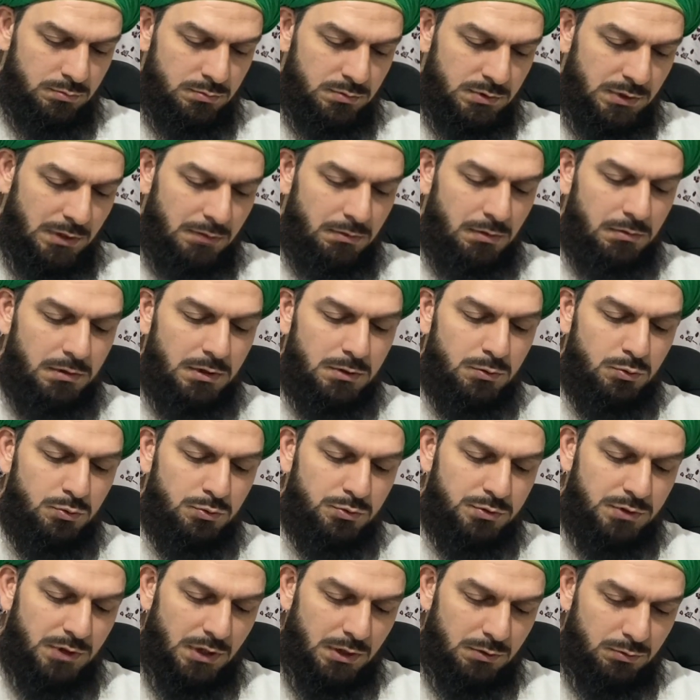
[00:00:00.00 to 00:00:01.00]
Tamam hadi
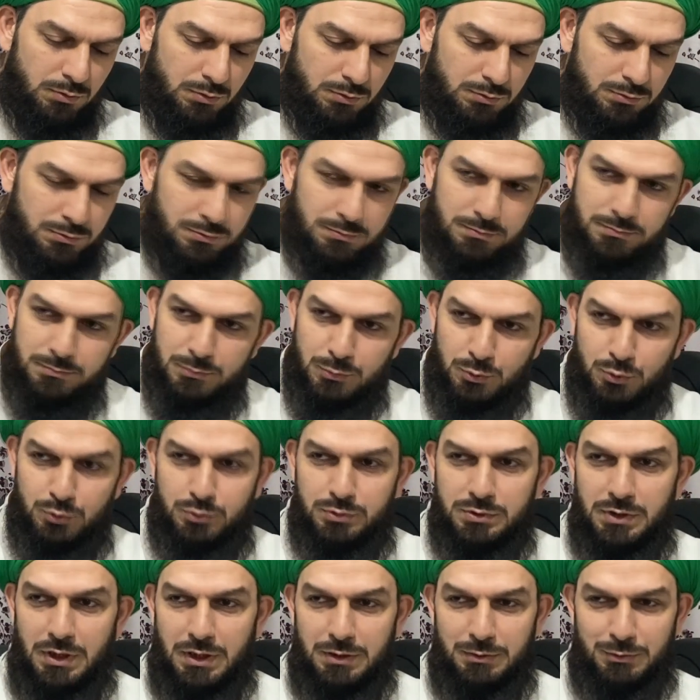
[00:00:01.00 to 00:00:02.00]
üç saat olsun.
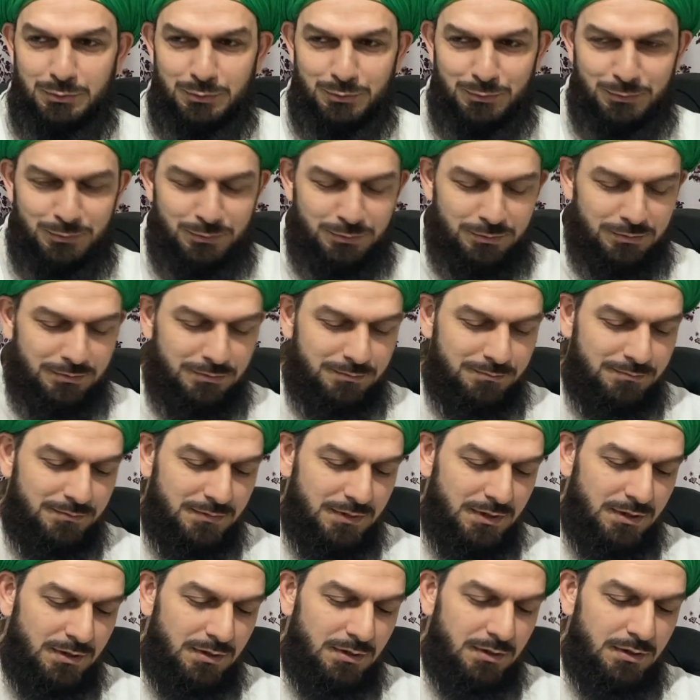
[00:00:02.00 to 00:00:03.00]
üç saat tuttu.
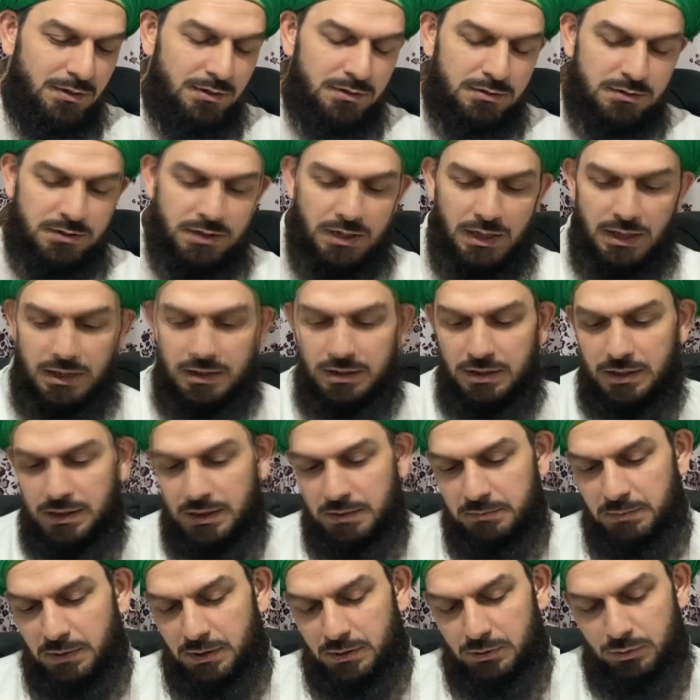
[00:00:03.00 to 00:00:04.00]

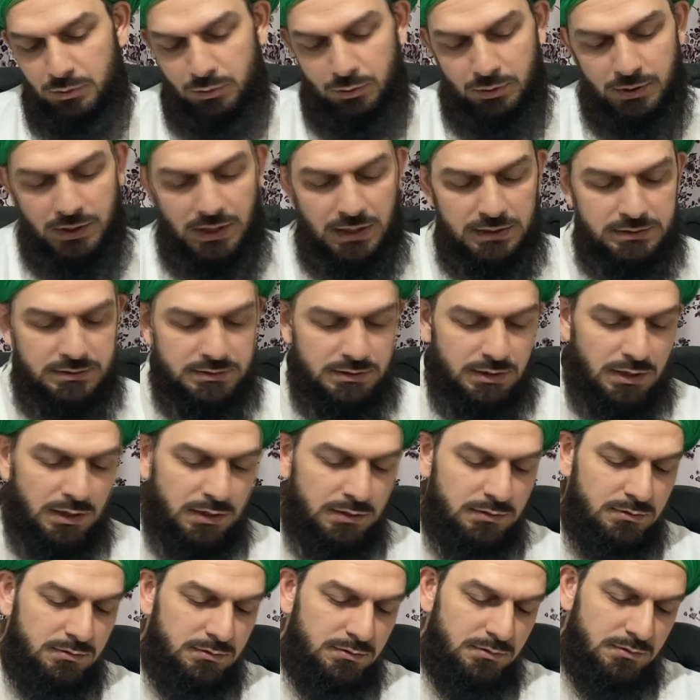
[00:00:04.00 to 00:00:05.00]
Diğerlerine bakıyor. O kaç
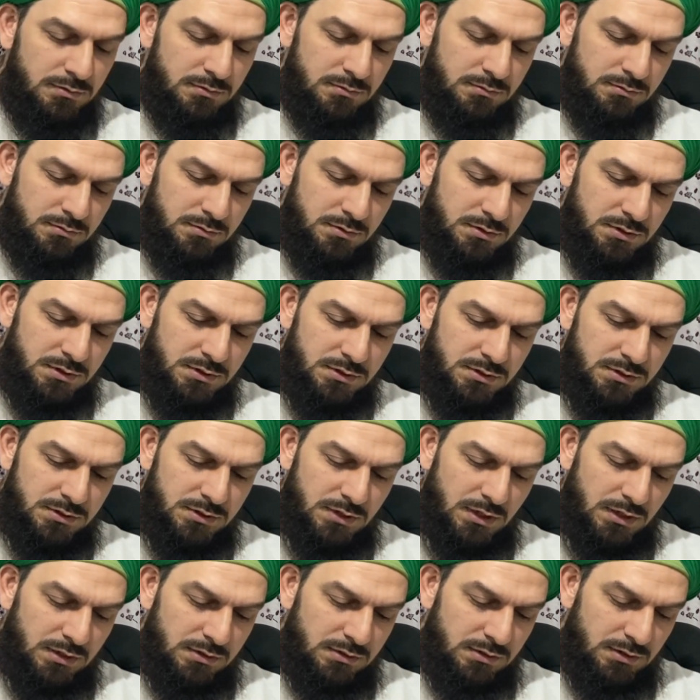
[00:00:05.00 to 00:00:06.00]
saat? Dizi
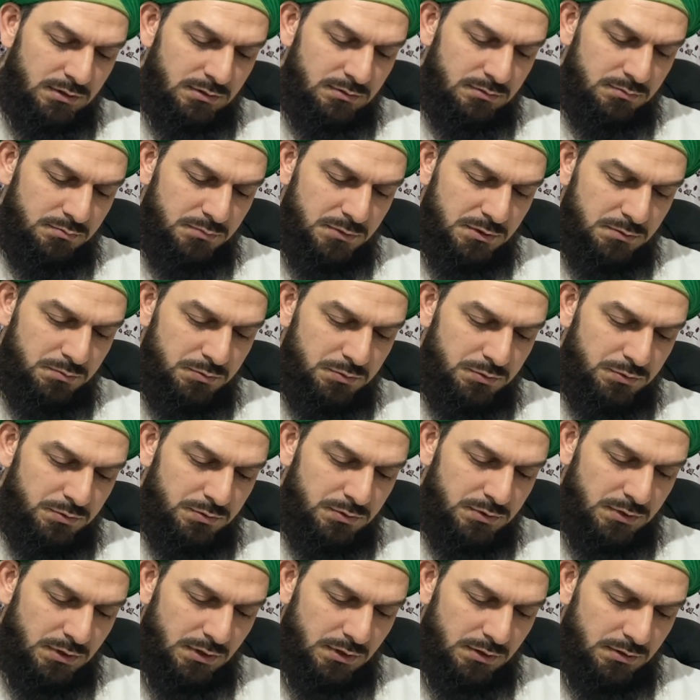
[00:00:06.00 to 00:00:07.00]
zaten bir buçuk
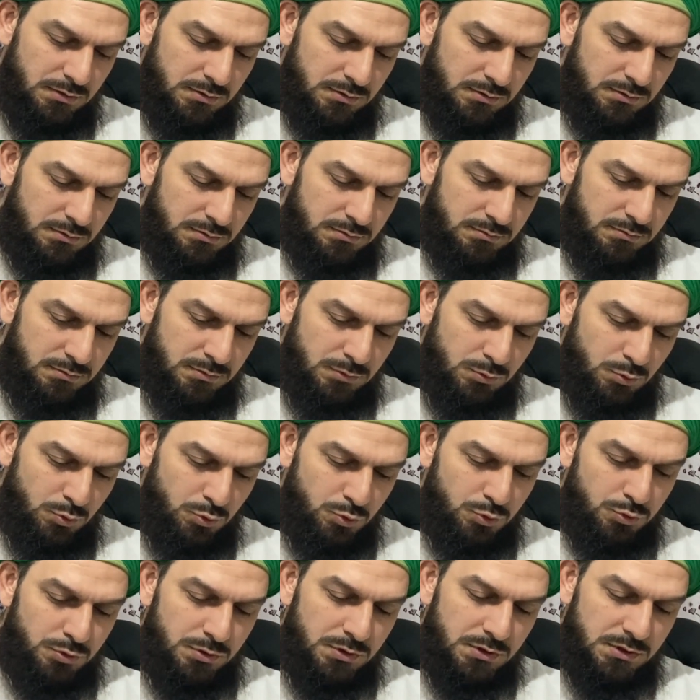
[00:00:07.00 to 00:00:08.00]
saat.
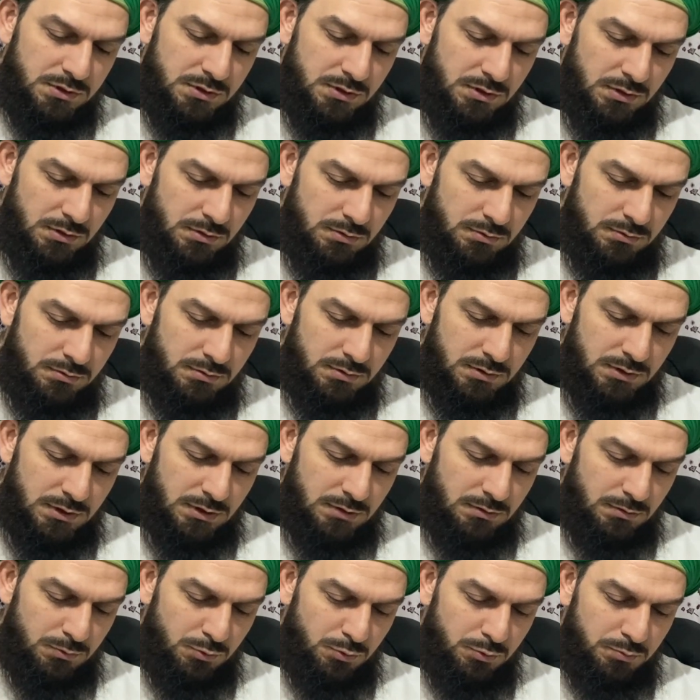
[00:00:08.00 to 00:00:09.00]
Üç dizi.
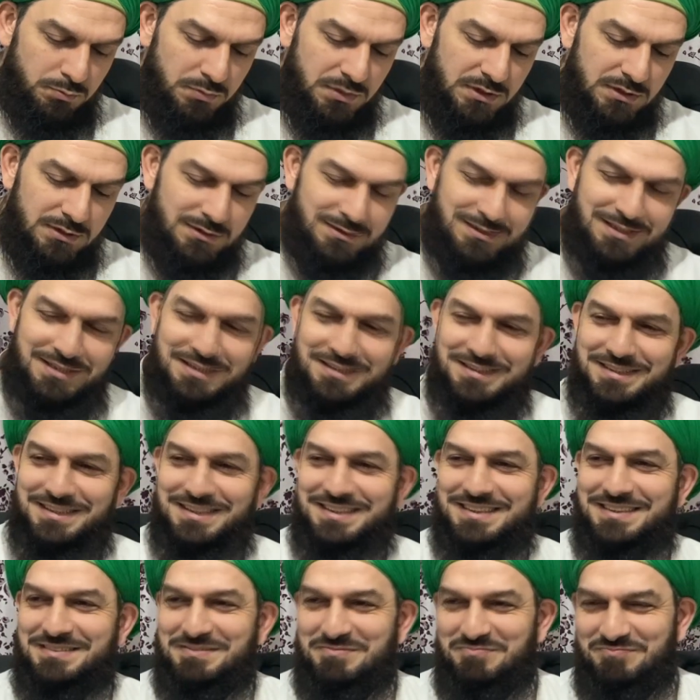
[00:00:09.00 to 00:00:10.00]
Tamam gün bitti
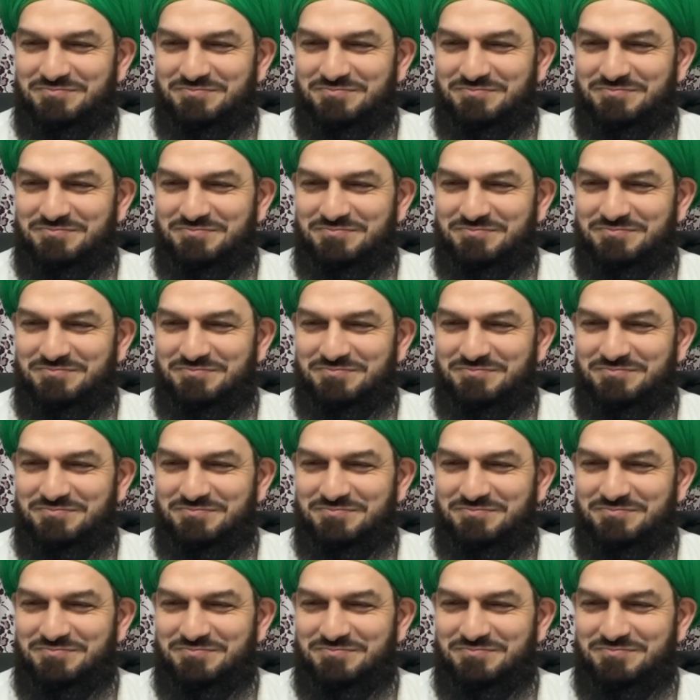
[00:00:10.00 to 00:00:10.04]
zaten.